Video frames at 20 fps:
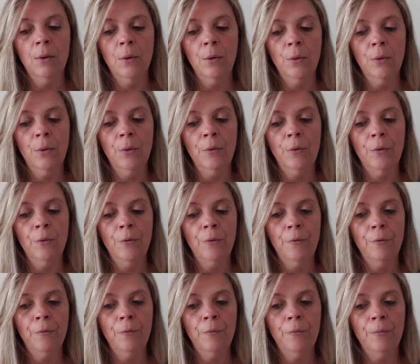euh,
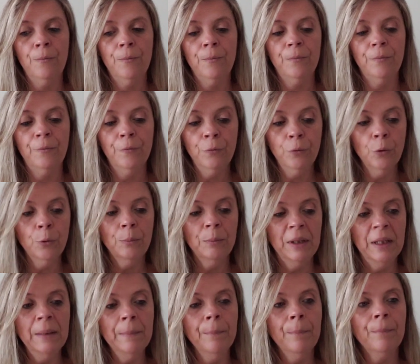
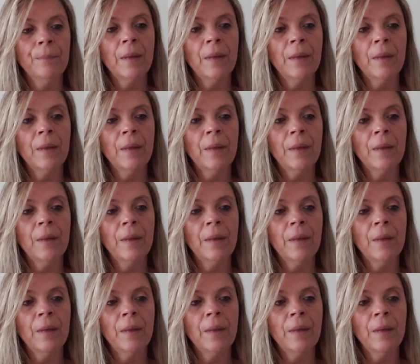Fourmi.